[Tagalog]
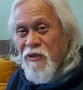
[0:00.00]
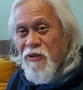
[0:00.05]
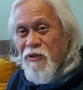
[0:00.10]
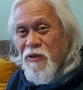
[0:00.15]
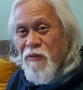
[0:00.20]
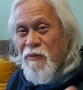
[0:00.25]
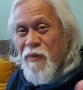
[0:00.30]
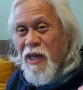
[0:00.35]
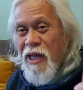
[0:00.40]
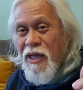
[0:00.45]
to
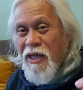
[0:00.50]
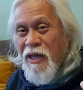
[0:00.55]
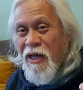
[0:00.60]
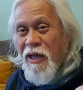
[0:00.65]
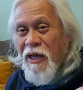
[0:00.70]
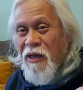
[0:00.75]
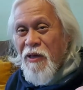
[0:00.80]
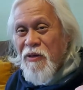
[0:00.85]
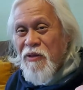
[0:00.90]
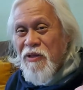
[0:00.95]
your bank
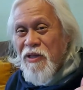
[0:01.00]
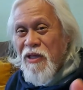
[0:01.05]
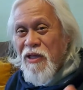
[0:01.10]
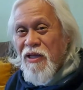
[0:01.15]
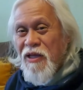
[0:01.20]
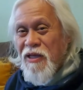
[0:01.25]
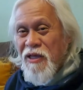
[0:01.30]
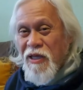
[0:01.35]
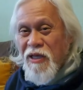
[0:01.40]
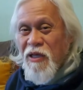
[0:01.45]
account,
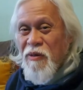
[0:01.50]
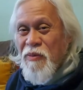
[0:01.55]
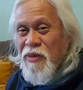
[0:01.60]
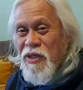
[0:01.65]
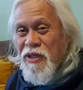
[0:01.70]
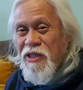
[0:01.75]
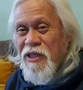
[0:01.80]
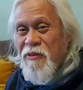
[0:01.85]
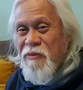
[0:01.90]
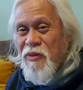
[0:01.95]

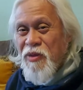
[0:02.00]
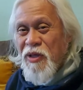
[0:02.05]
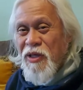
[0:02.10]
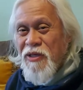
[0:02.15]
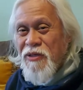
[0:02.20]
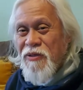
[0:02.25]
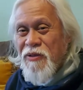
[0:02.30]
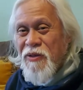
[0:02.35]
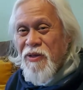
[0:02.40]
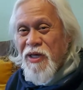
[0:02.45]
gagamitin mo na
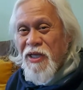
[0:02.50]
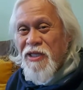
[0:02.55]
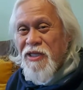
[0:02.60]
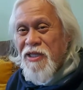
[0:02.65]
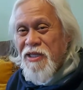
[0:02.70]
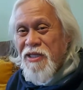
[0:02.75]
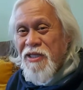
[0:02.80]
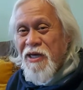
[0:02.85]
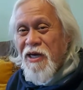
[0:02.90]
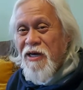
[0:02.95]
yung
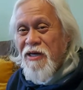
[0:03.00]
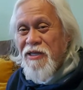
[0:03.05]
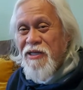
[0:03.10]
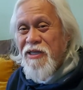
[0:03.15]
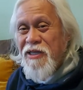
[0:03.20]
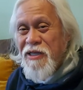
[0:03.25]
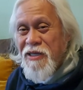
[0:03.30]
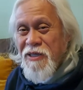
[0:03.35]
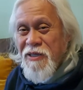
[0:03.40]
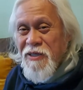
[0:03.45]
credit card.
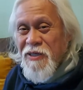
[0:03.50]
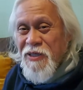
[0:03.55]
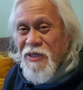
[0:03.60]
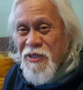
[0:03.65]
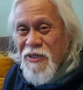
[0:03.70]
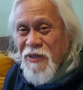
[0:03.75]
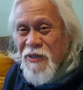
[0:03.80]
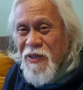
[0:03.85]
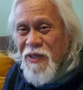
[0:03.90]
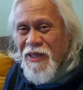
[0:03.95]

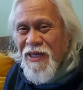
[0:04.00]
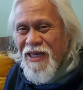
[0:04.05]
So,